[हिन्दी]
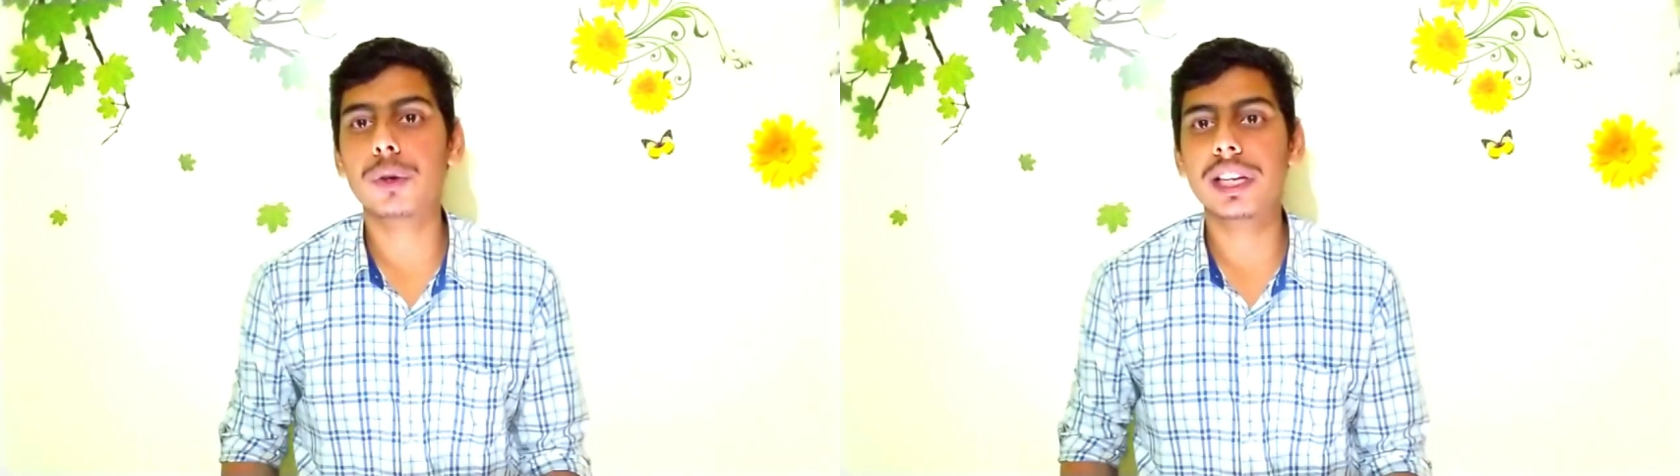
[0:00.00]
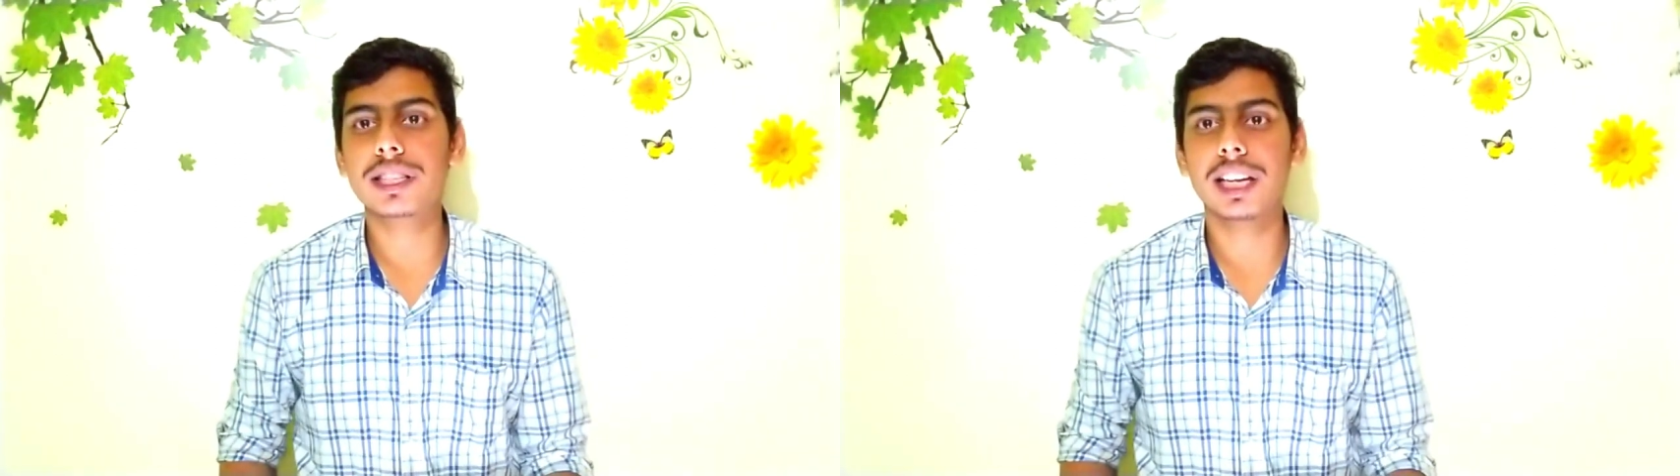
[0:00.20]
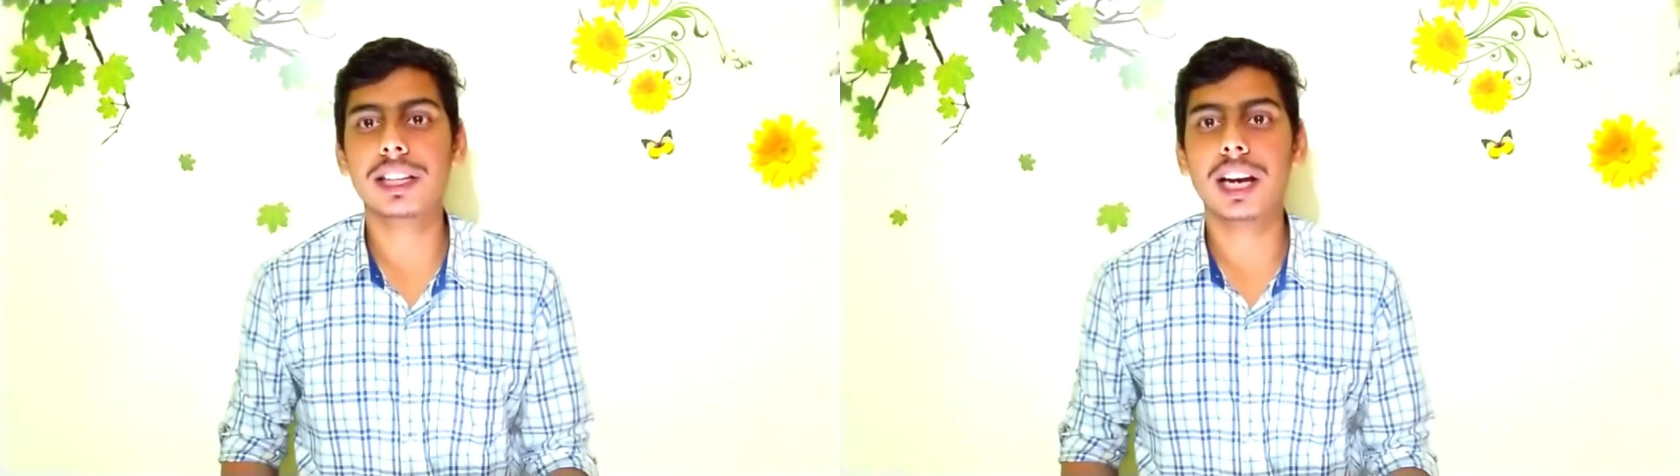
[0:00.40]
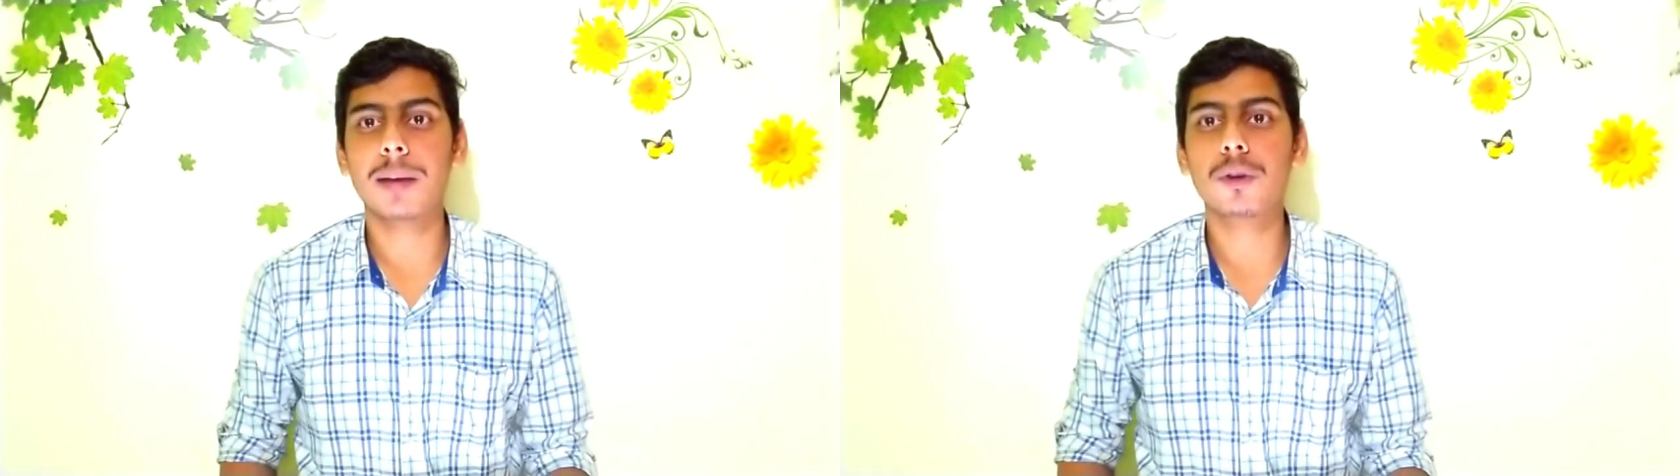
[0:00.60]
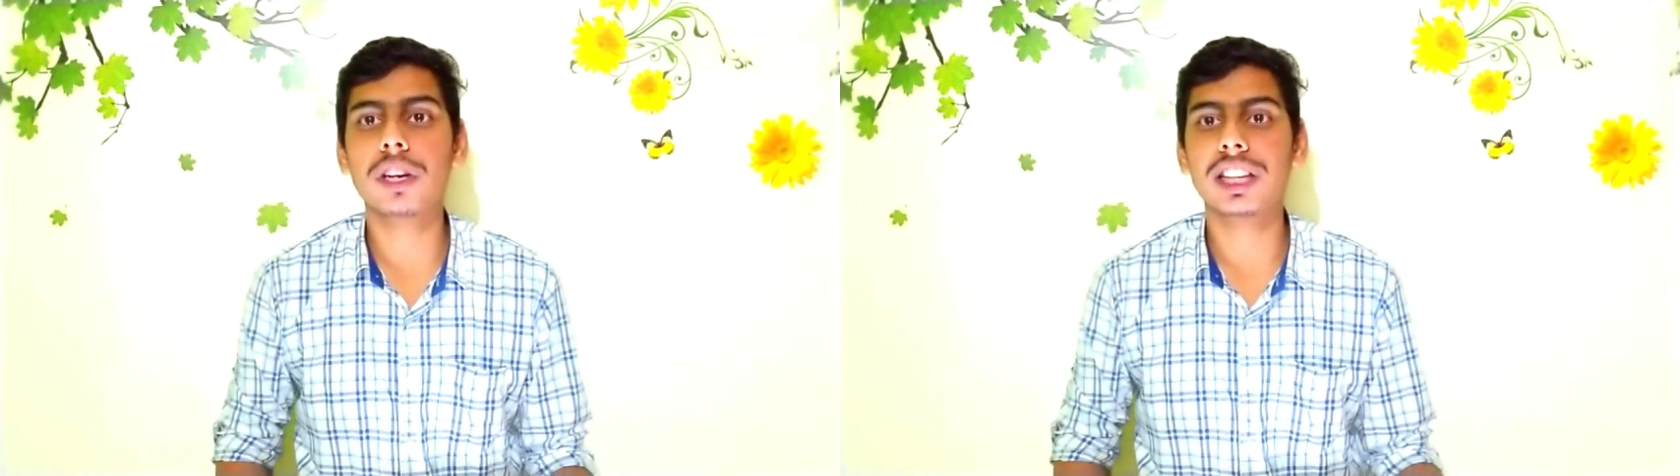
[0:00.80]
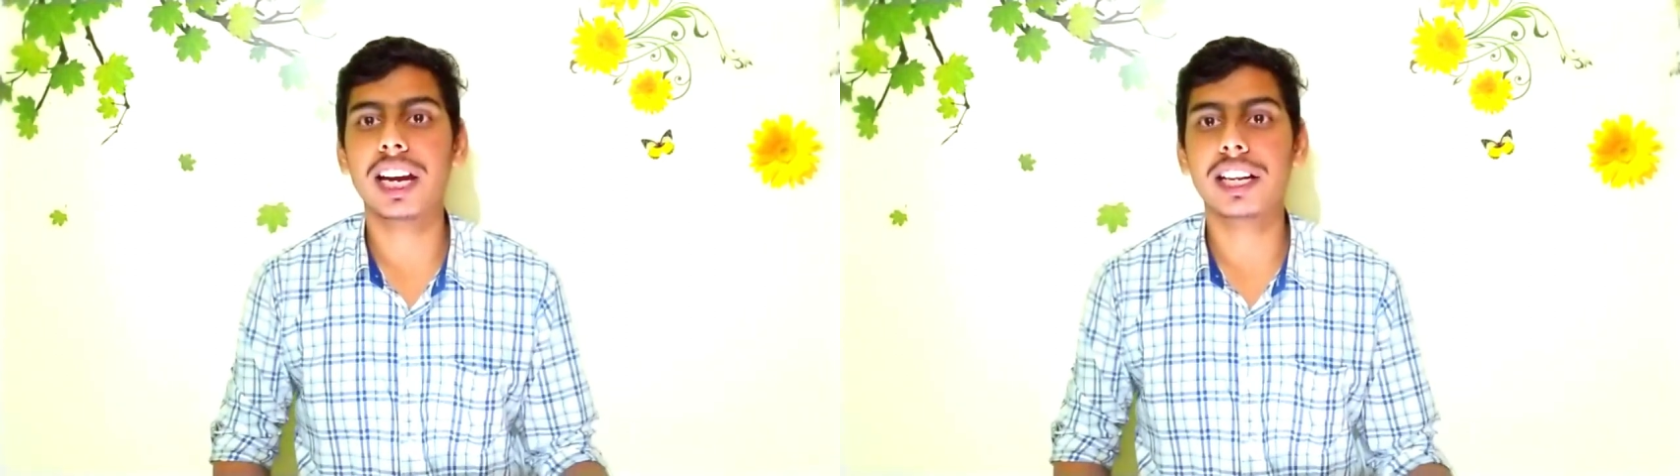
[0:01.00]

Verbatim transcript: हूं कि इसके अंदर आपको कितना